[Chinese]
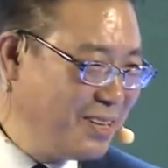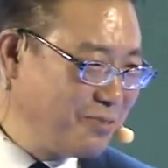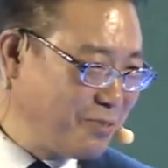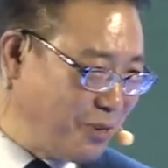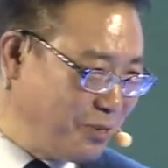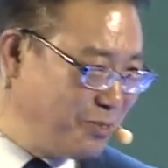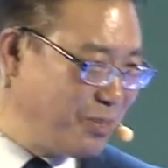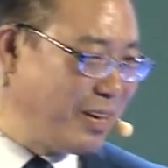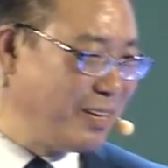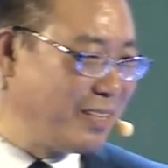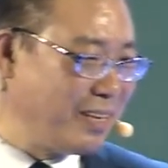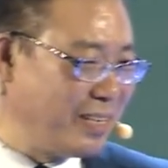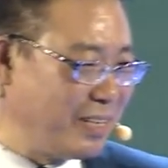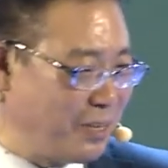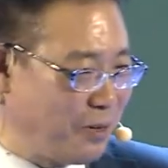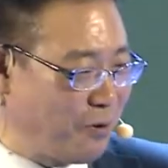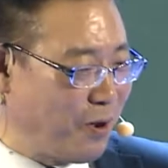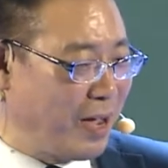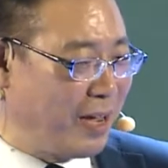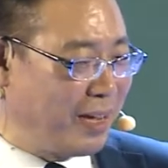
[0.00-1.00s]
纯粹的
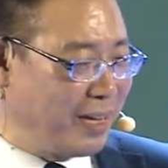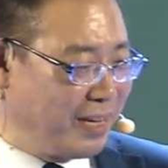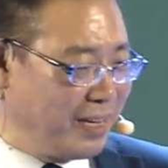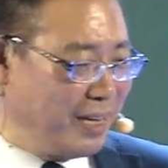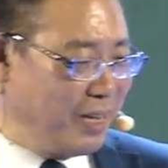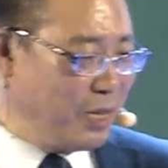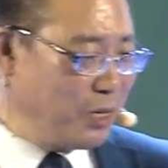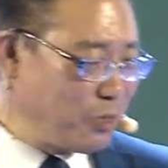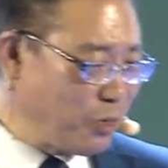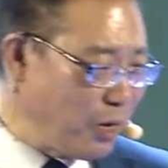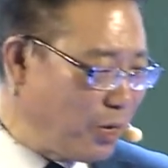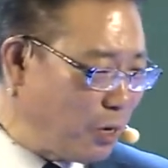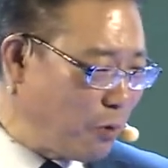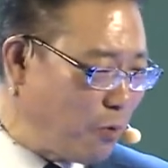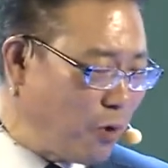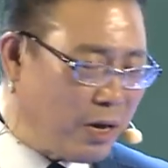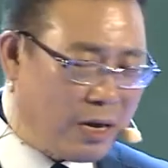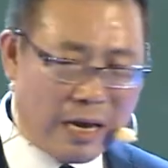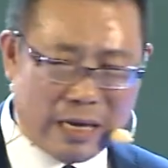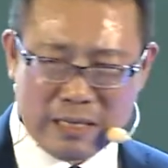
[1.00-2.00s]
意外。所以呢，
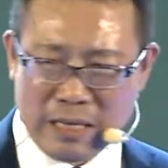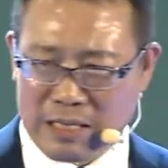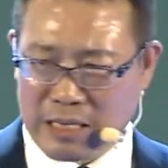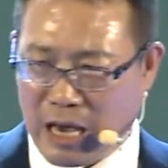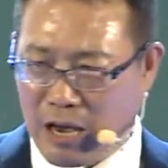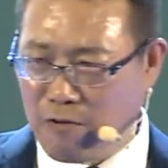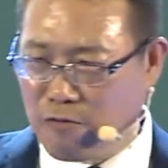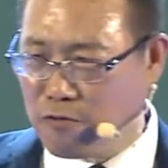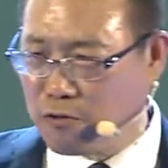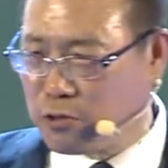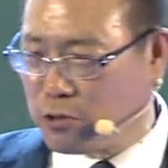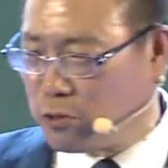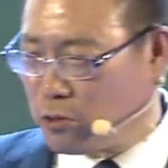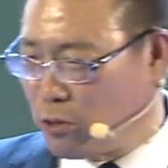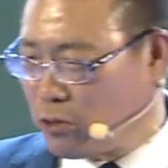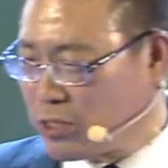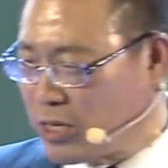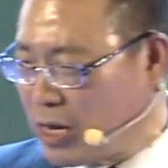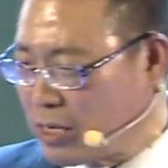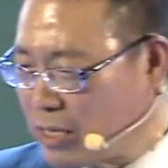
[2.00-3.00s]
未来的财富
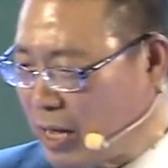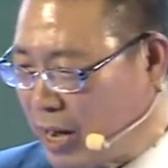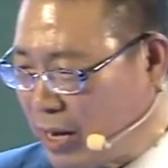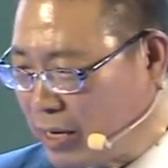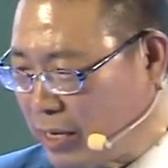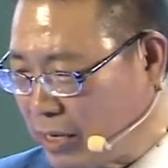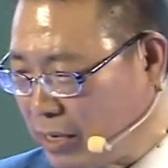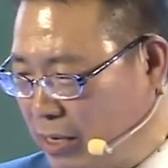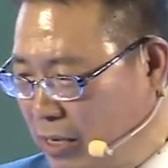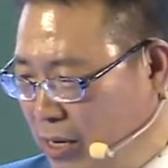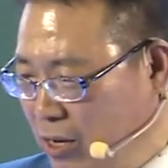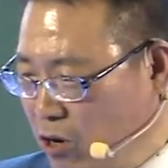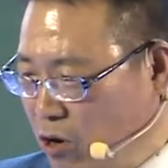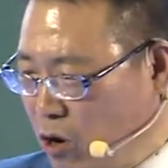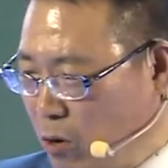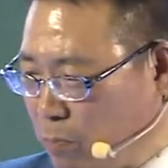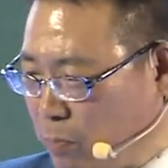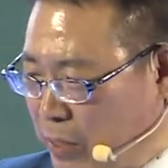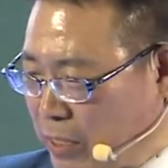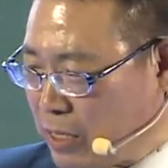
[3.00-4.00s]
涌向哪里？
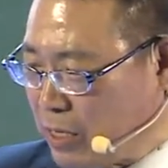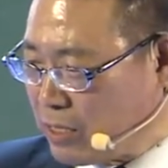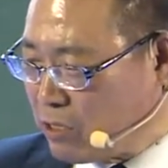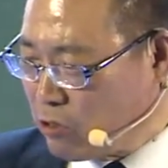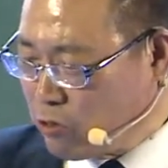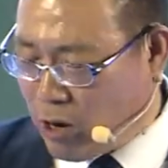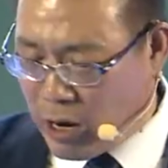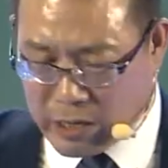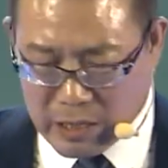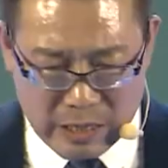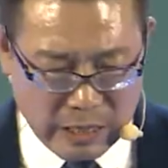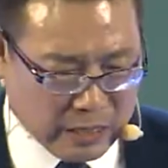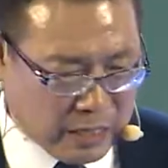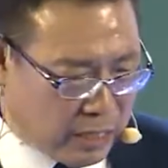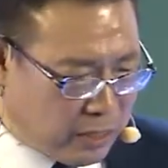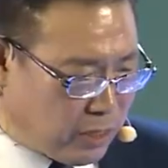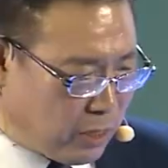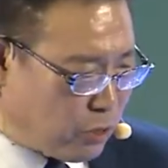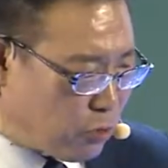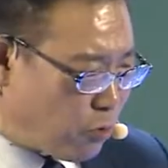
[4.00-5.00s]
我们彼得·杜拉克
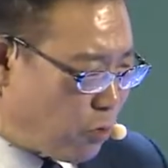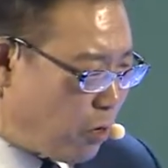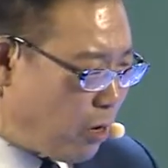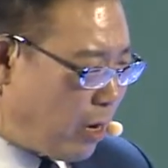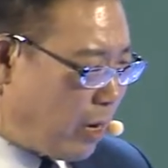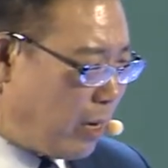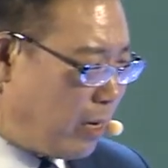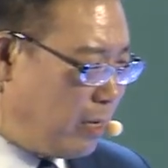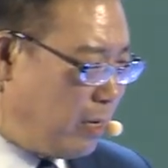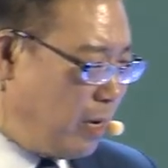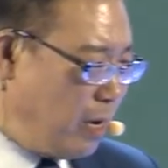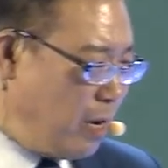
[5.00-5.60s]
先生说啊，